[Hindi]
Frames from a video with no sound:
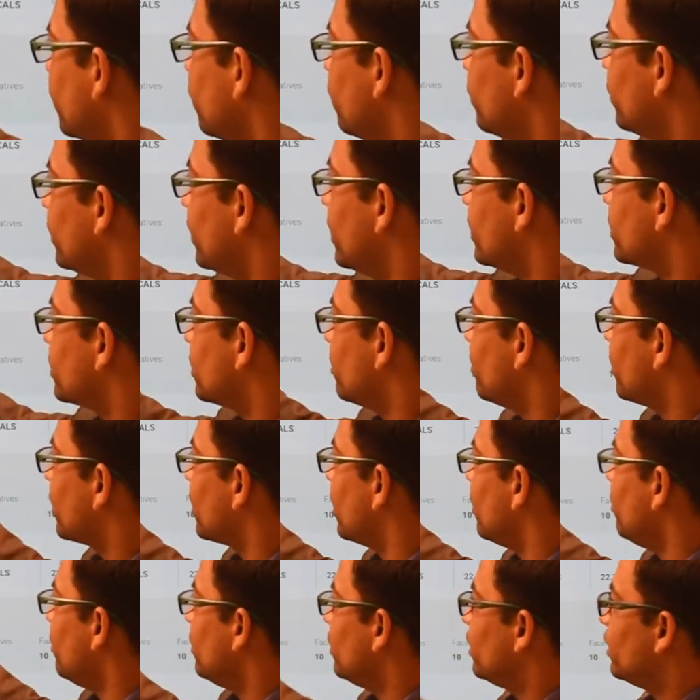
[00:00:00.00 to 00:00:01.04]
हुई थी एन में
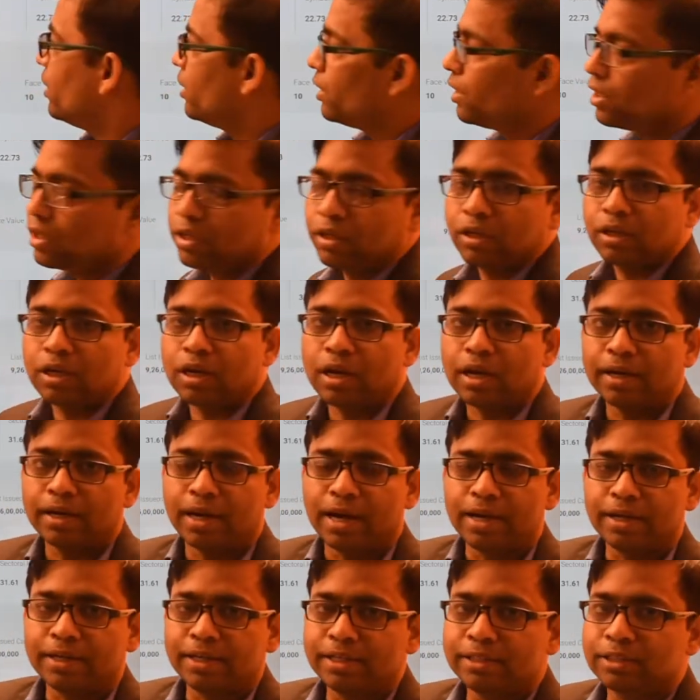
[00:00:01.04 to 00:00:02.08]
कब
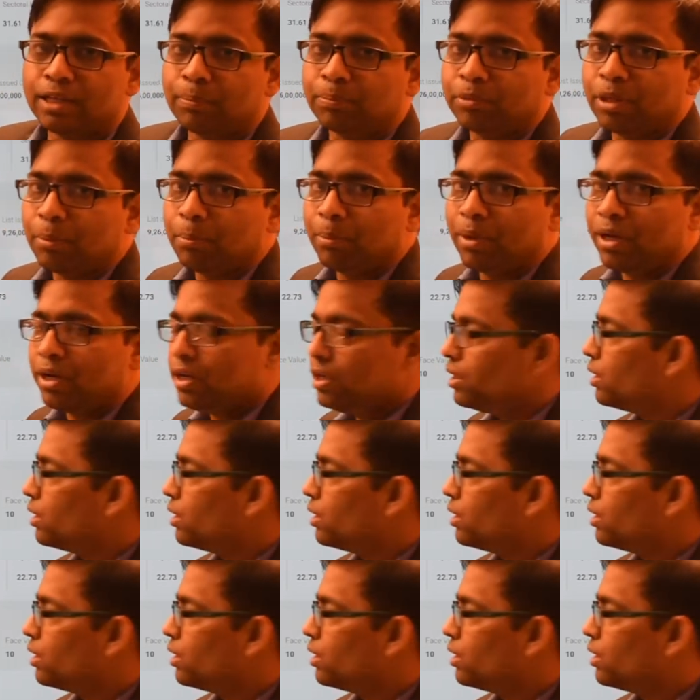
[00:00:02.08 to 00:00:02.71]
19 सितंबर